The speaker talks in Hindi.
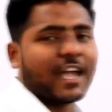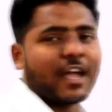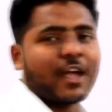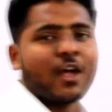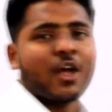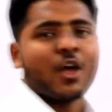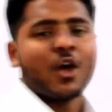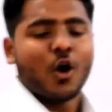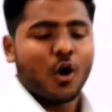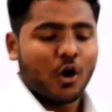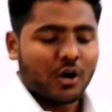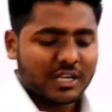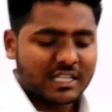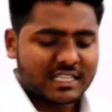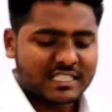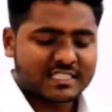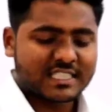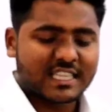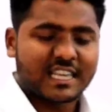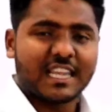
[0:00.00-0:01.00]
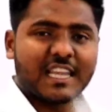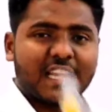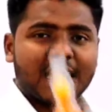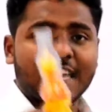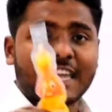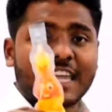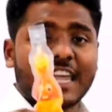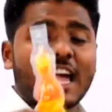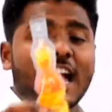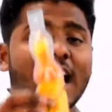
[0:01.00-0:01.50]
हैं और इस
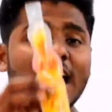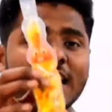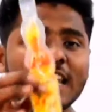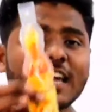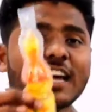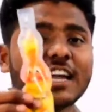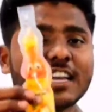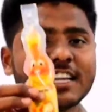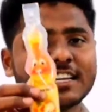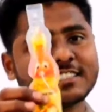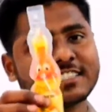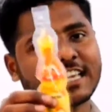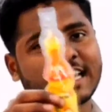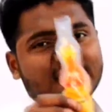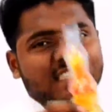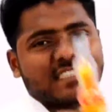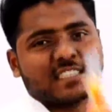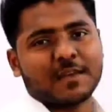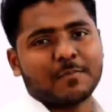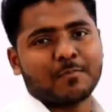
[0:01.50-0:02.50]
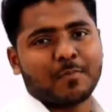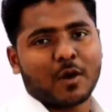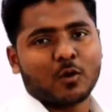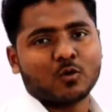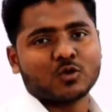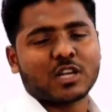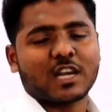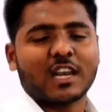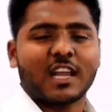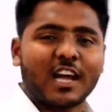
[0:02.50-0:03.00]
तरीके के अलग अलग साइज के
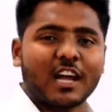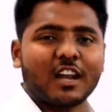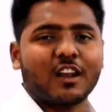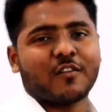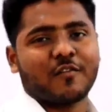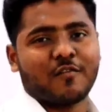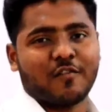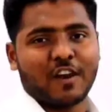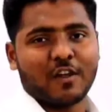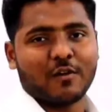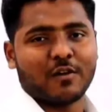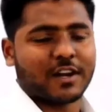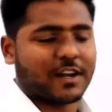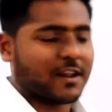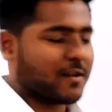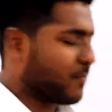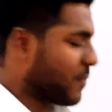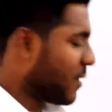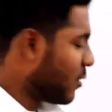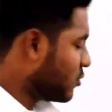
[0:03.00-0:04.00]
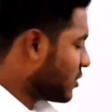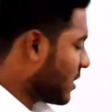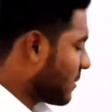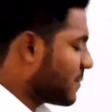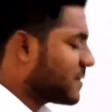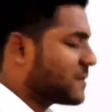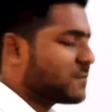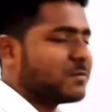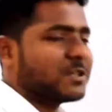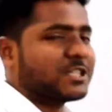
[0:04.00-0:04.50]
पाउच अलग अलग फ्लेवर के पाउच
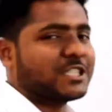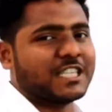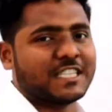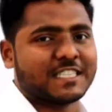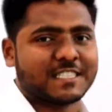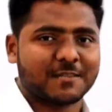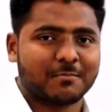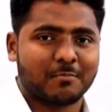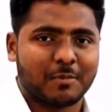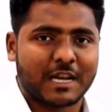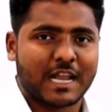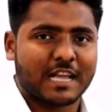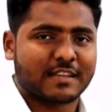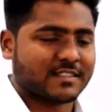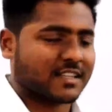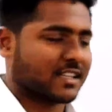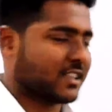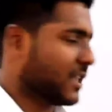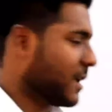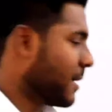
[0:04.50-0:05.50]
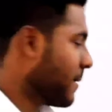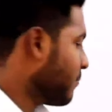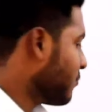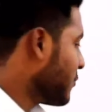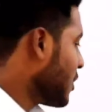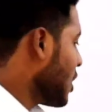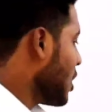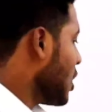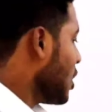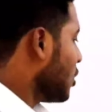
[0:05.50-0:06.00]
आप इस मशीन से बना सकते
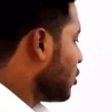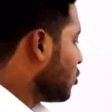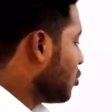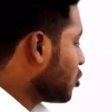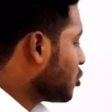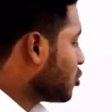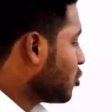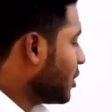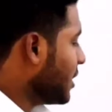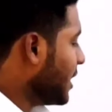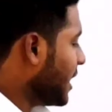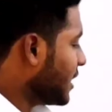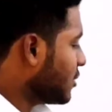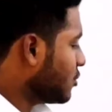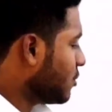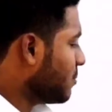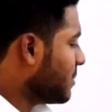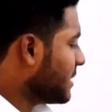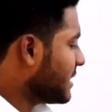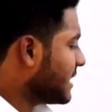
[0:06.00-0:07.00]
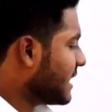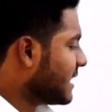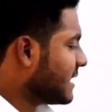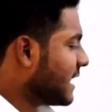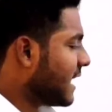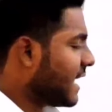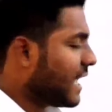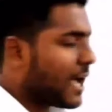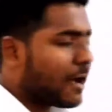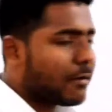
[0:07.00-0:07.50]
हैं दोस्तों ये जो बिजनेस
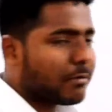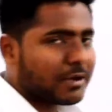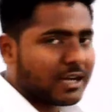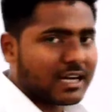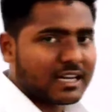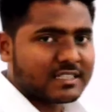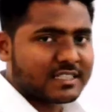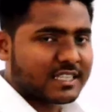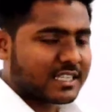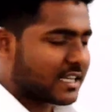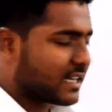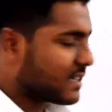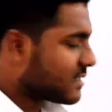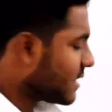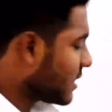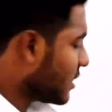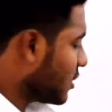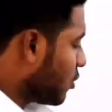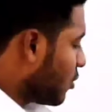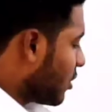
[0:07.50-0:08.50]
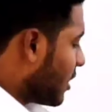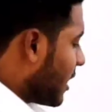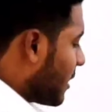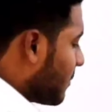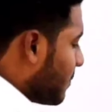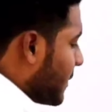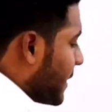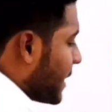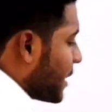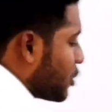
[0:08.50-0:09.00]
है ये आप घर से कर सकते हो घर
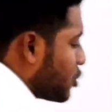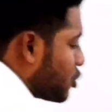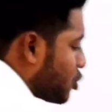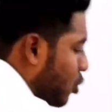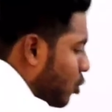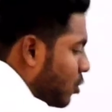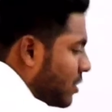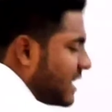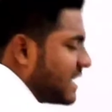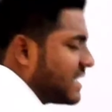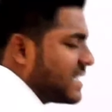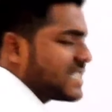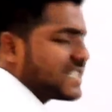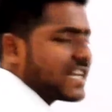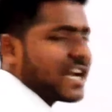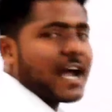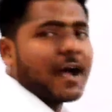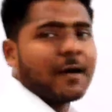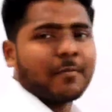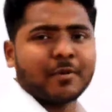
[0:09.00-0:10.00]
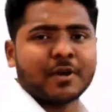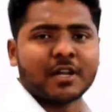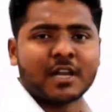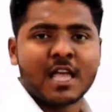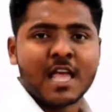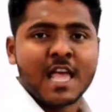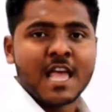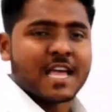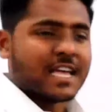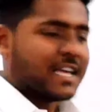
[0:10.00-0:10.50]
पर एक छोटी सी जगह पर
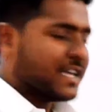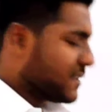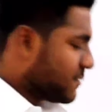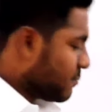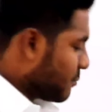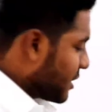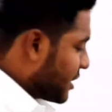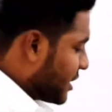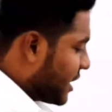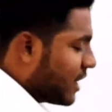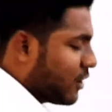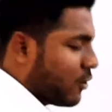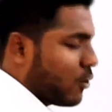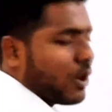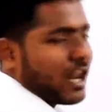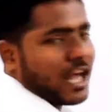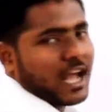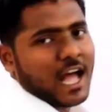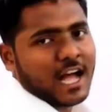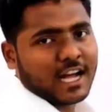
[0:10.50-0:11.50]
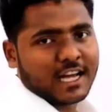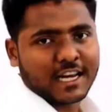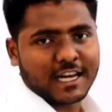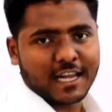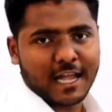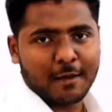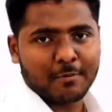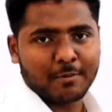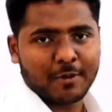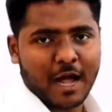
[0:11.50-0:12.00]
इस मशीन को लगा
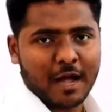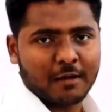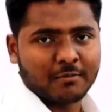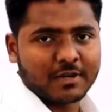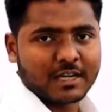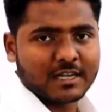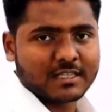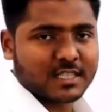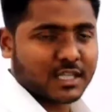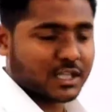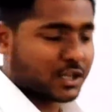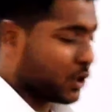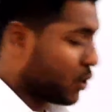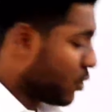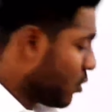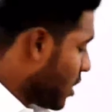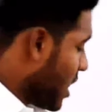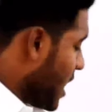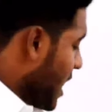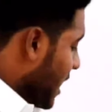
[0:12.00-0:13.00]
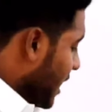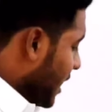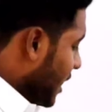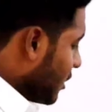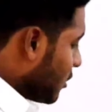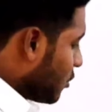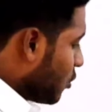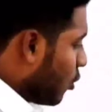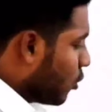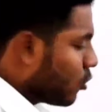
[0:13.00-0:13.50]
करके आप काम कर सकते हो
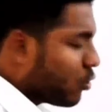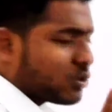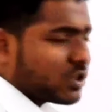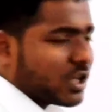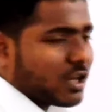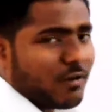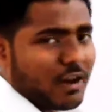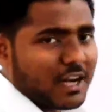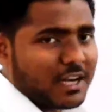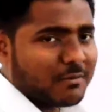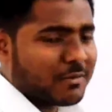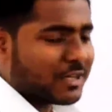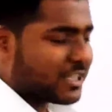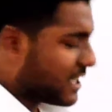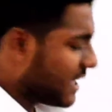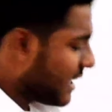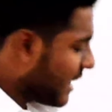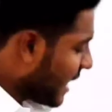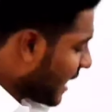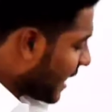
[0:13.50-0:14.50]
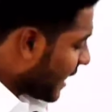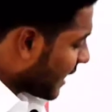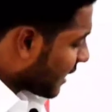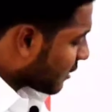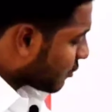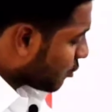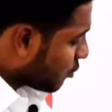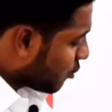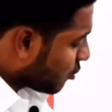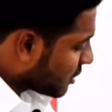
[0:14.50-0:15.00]
ये दो नोजल वाली मशीन है
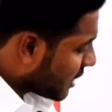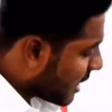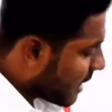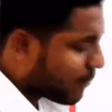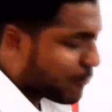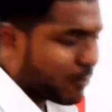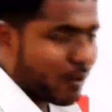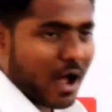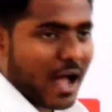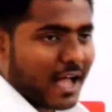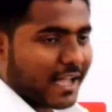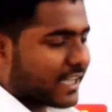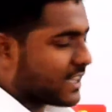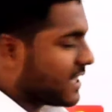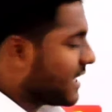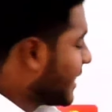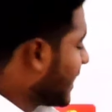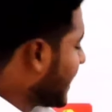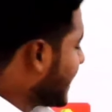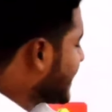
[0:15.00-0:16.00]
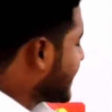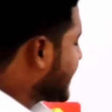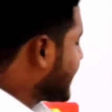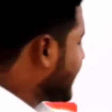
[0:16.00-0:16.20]
एक तो नोजल आपको आगे दिख रहा है